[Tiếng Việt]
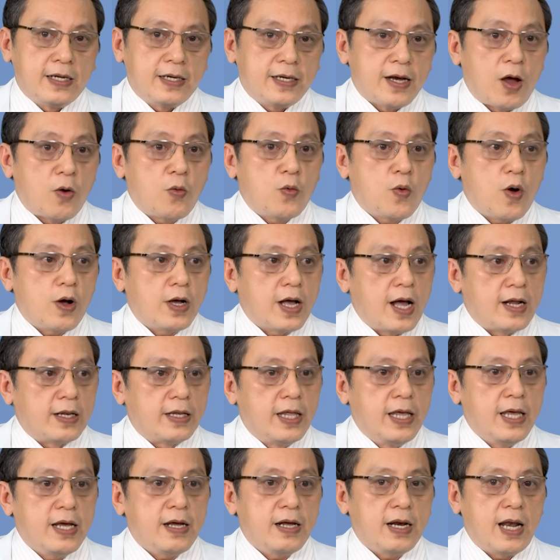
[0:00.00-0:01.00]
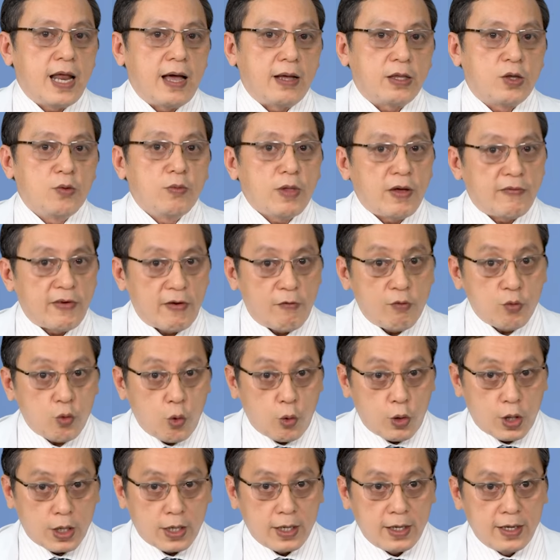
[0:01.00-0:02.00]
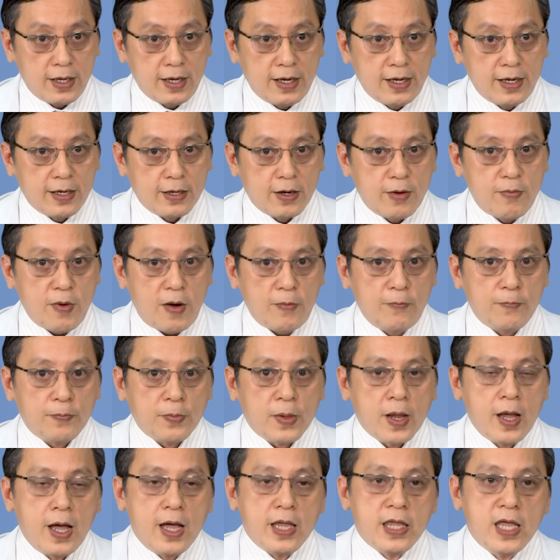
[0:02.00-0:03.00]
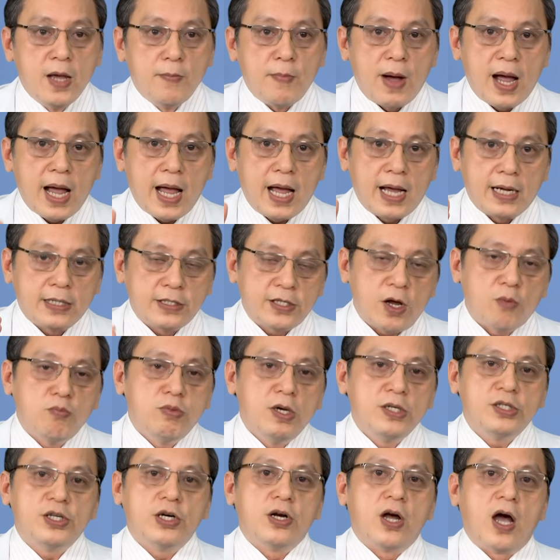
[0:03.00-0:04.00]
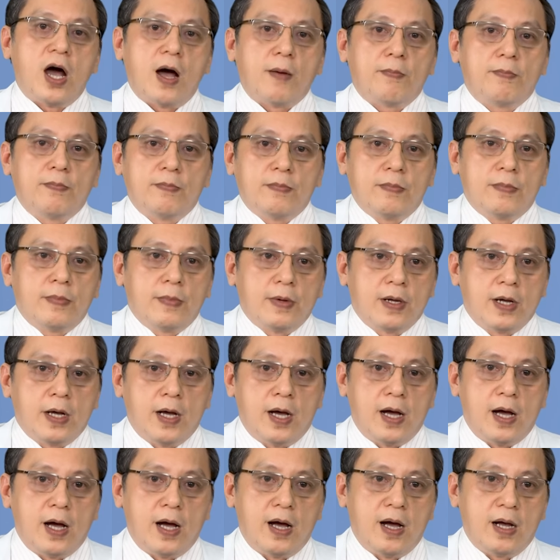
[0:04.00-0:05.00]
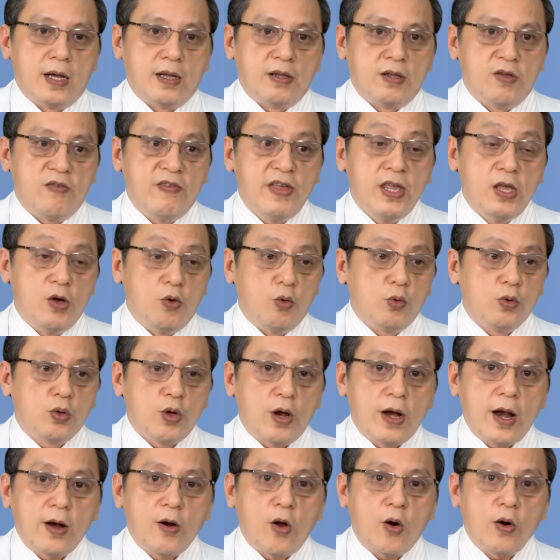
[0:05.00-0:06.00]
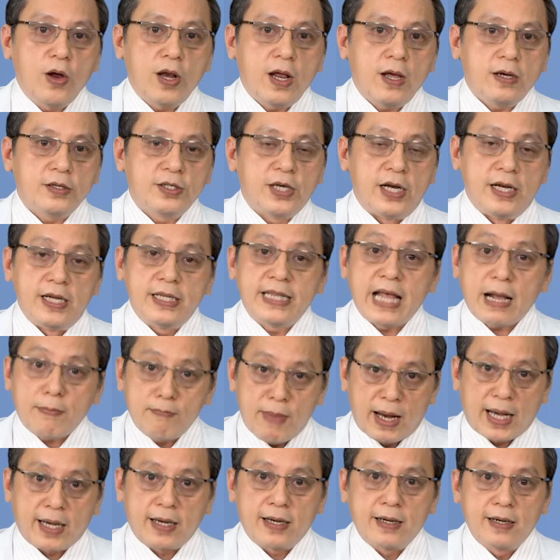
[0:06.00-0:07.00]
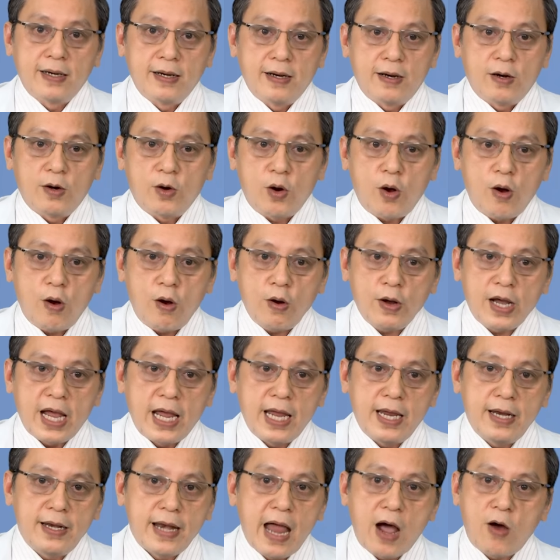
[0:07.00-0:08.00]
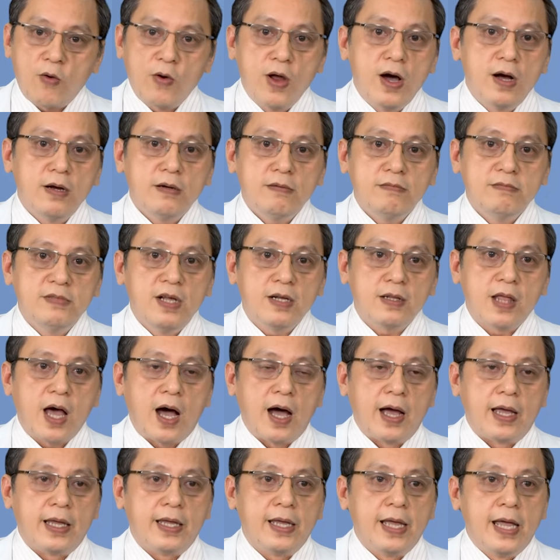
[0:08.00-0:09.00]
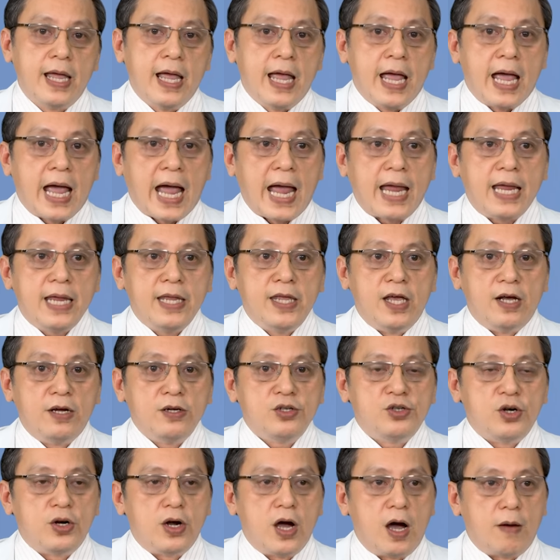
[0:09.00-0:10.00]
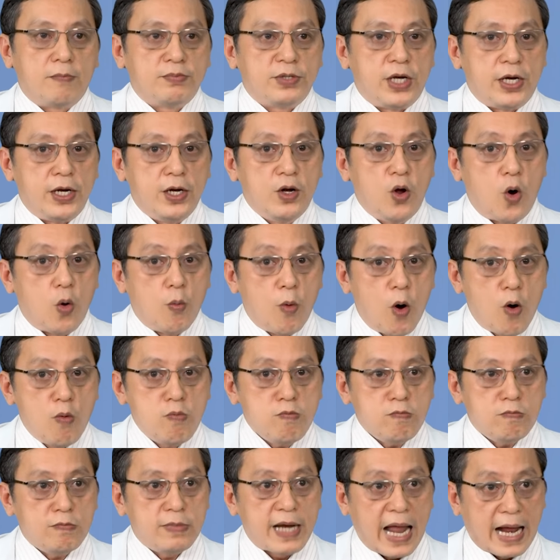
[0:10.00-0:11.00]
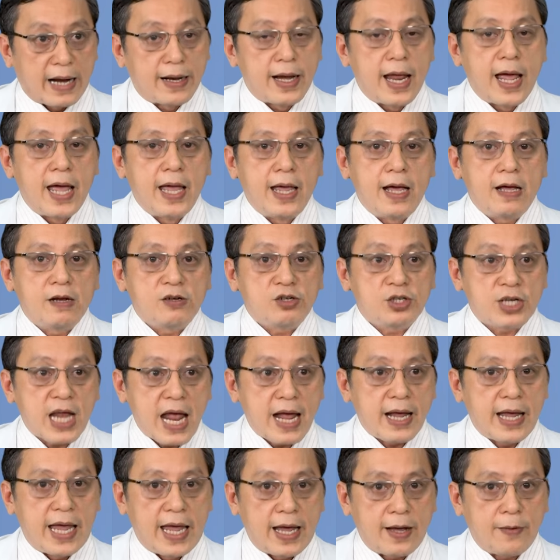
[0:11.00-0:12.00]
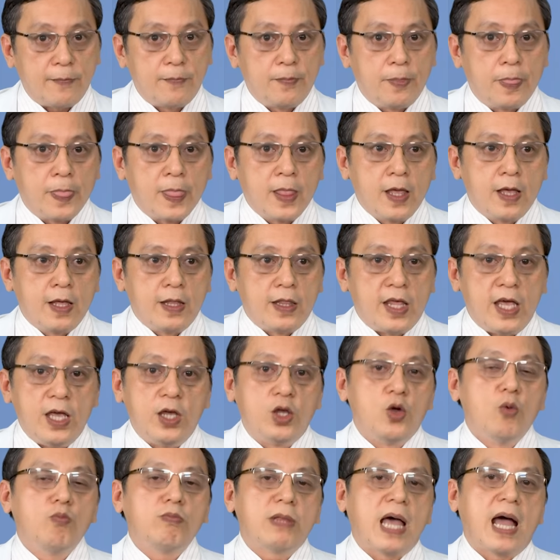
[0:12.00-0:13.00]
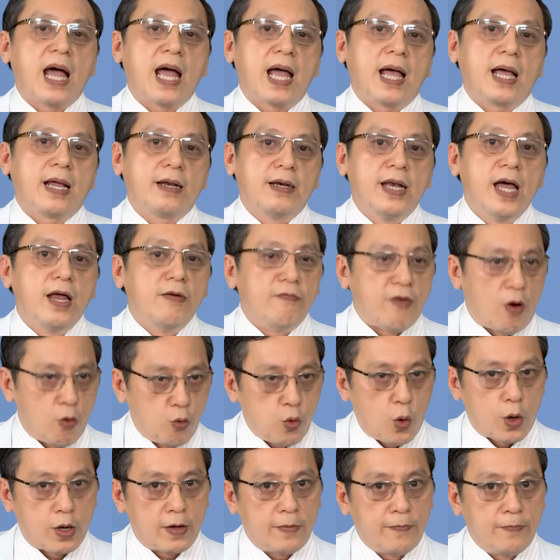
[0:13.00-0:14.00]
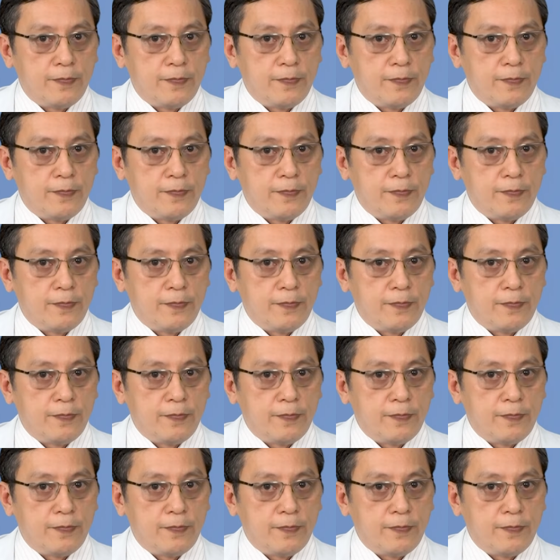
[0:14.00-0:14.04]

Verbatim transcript: đâu có cần thiết là chúng ta phải phẫu thuật đúng không yeah. Dạ. nhưng mà trong những trường hợp à, ví dụ như tôi đã nói đó, trị tắc mạch nó gây đau đớn nhất thời hay những trường hợp trị độ 4 nặng nề đó, nó sai nghẹt thì chúng ta nên phẫu thuật